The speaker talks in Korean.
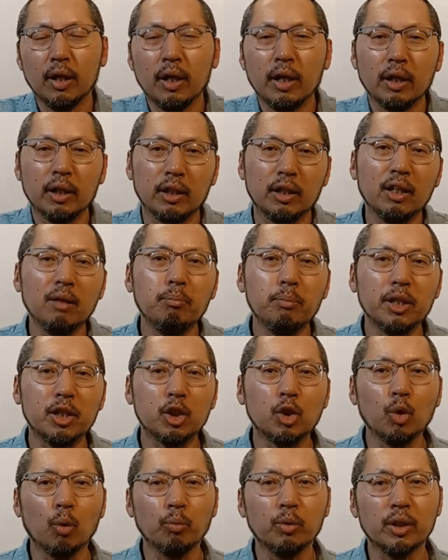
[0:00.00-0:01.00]
이
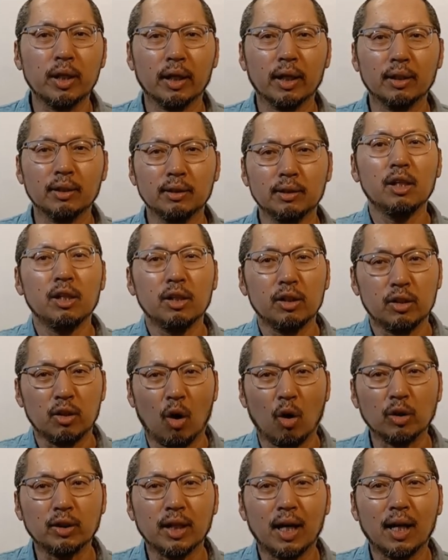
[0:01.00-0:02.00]
미친놈들에게는
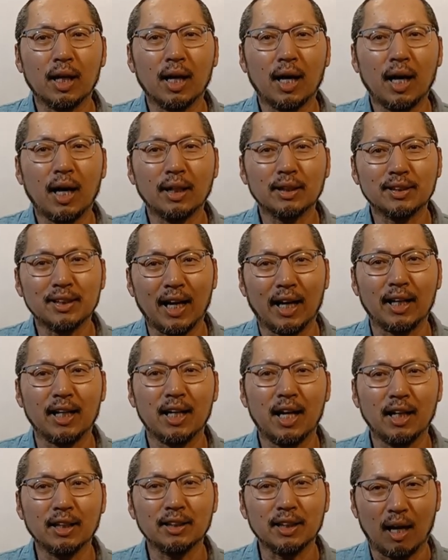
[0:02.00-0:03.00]
여자가
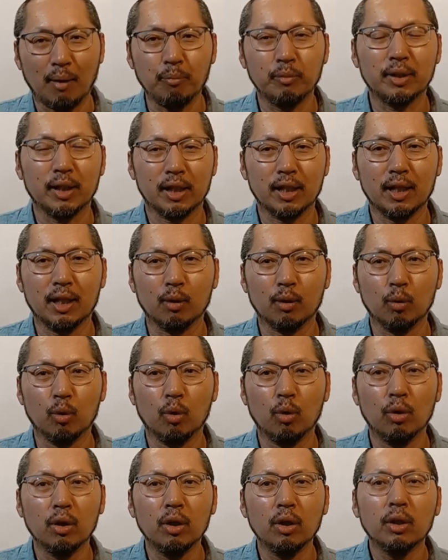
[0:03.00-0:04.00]
자기랑 잠자리를 하고
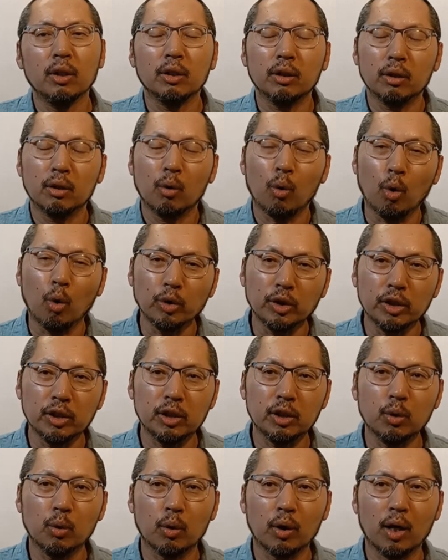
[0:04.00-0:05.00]

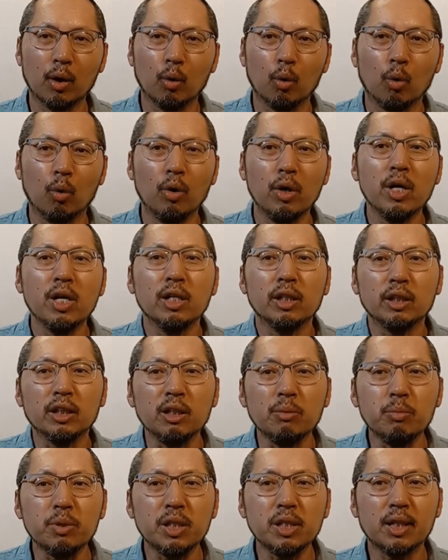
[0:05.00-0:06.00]
혼인신고를 하고
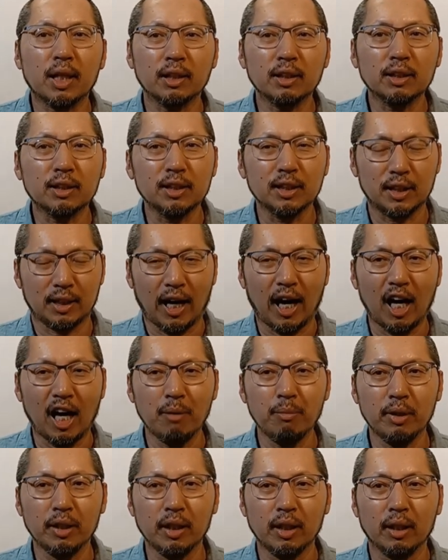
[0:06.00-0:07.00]
임신하는 그
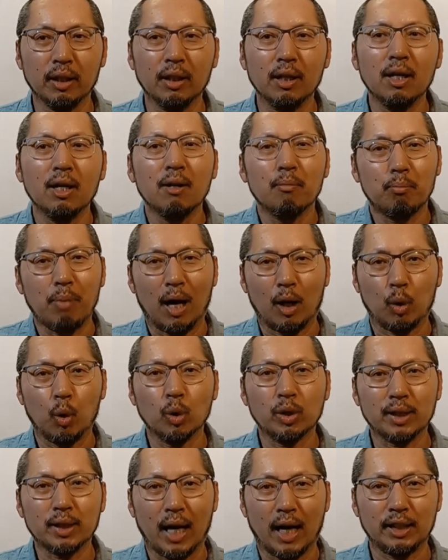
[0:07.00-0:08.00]
타이밍이 바로
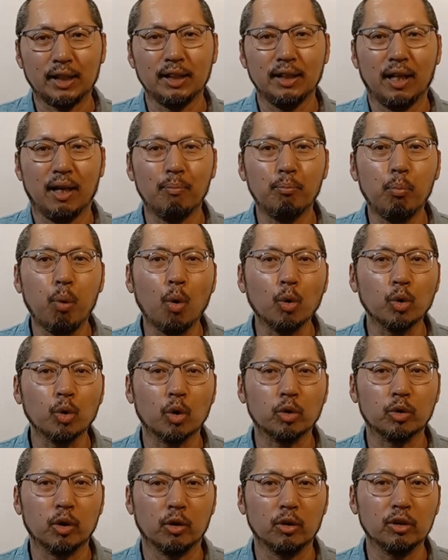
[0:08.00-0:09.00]
자신의
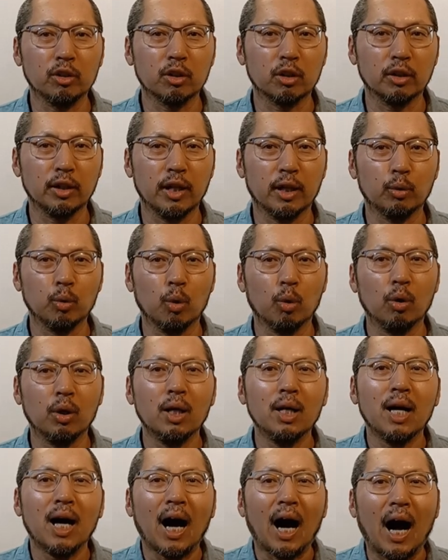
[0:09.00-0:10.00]
폭력성을 드러내도
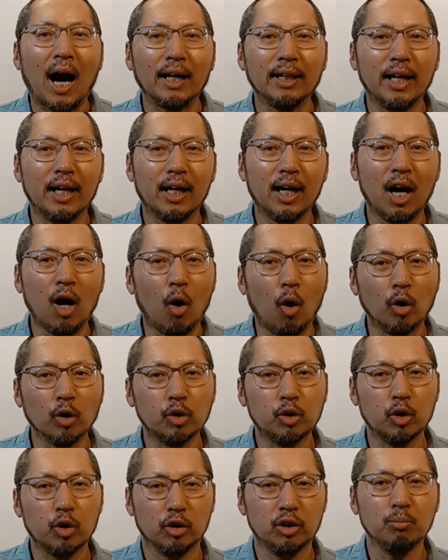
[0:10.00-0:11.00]
아내가
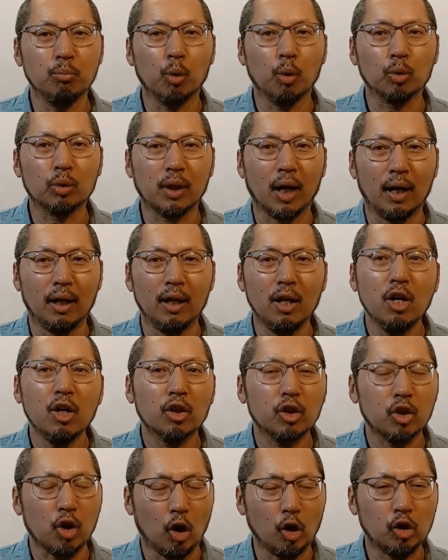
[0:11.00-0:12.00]
어쩌지 못할
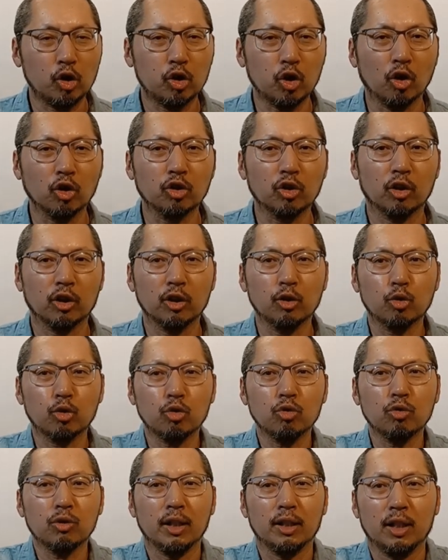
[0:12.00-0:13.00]
결정적인
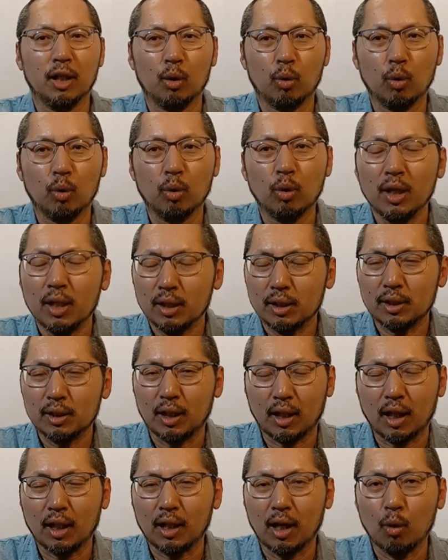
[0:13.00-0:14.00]
순간이라고
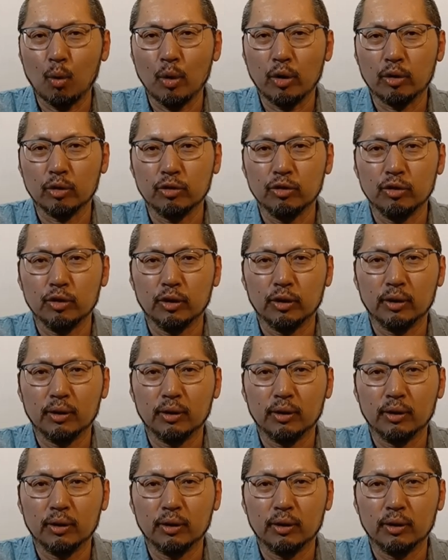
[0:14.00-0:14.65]
착각하고 있거든요.